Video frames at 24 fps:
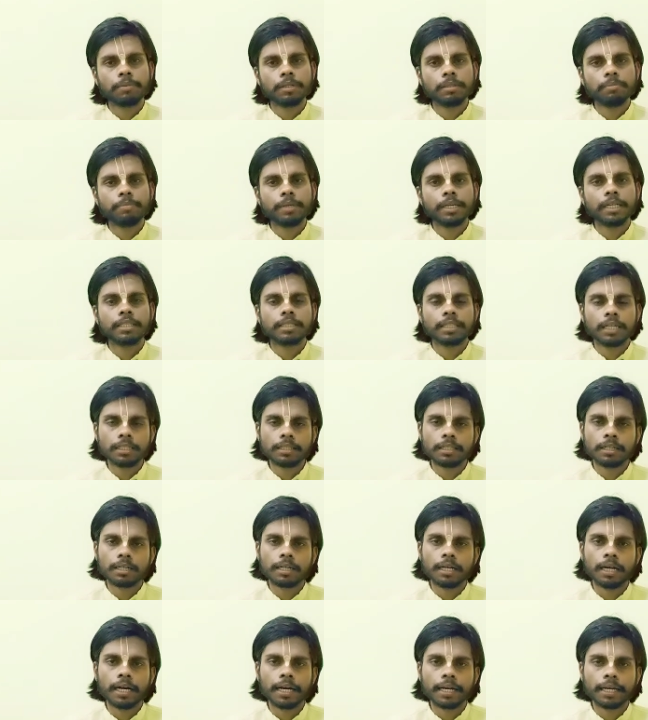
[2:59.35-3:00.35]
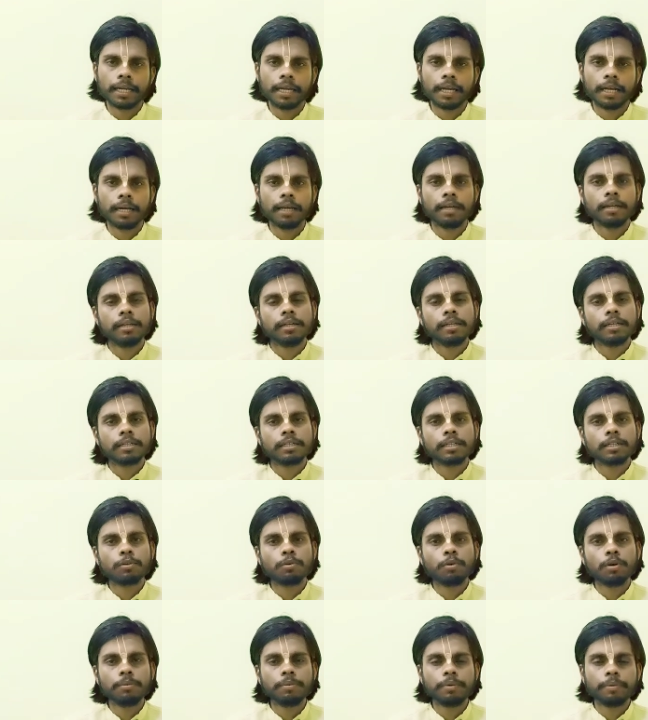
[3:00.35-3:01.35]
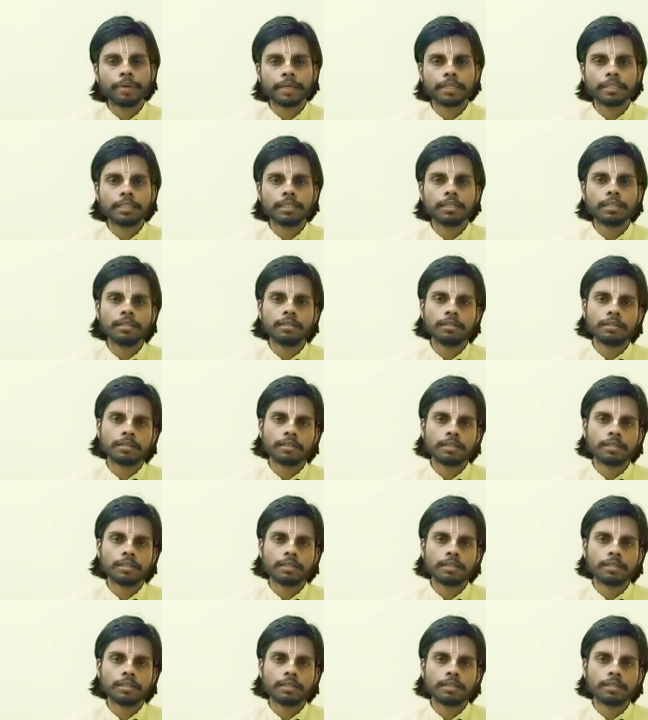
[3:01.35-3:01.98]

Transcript: संबंध में इतना तक कहा गया है कि कोई भी व्यक्ति